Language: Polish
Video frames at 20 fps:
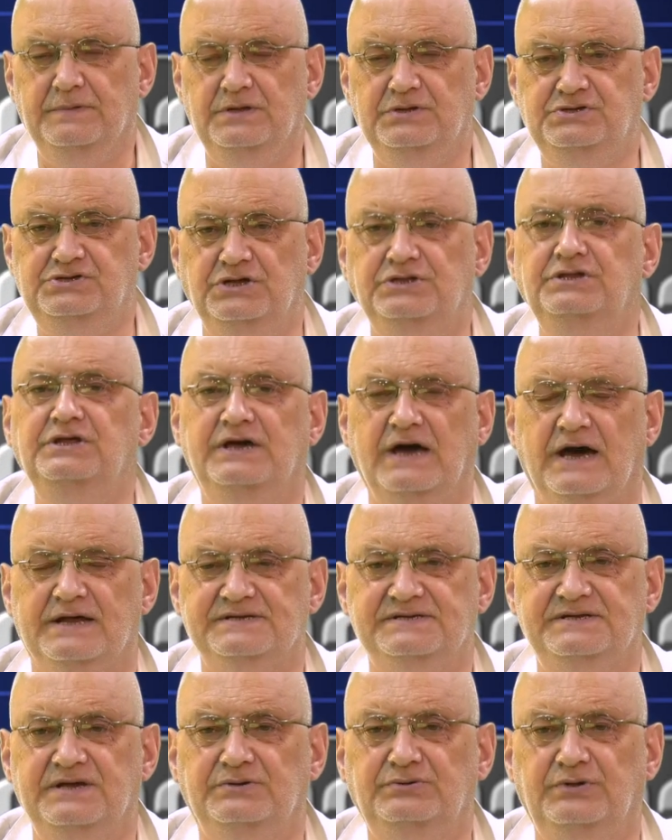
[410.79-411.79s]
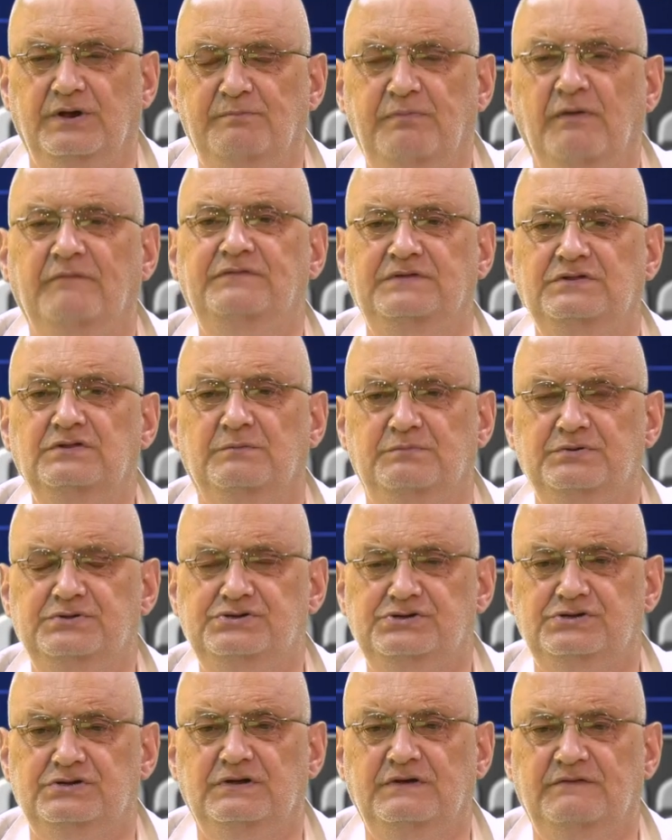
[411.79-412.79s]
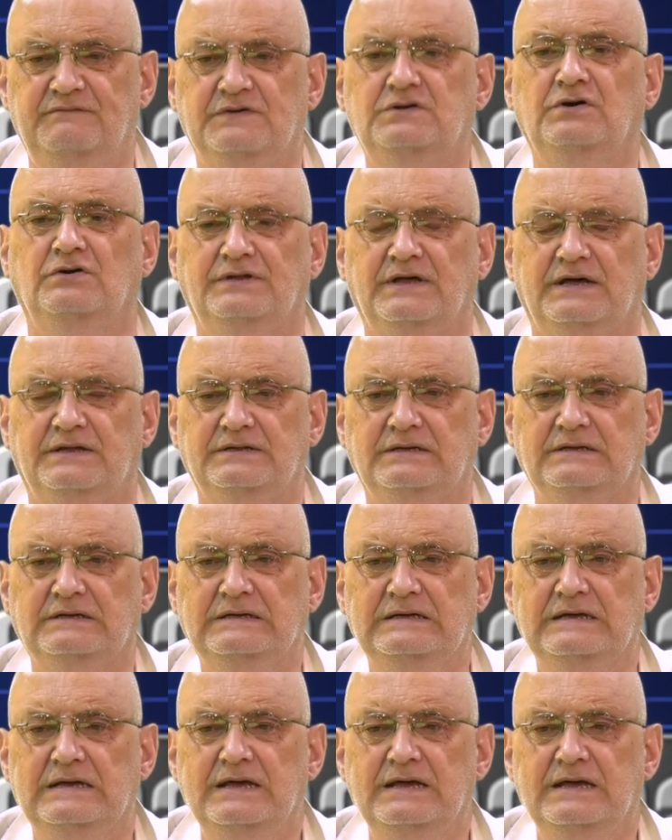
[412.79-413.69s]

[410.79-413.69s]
e, dziennikarskie, które powinno być wykonane.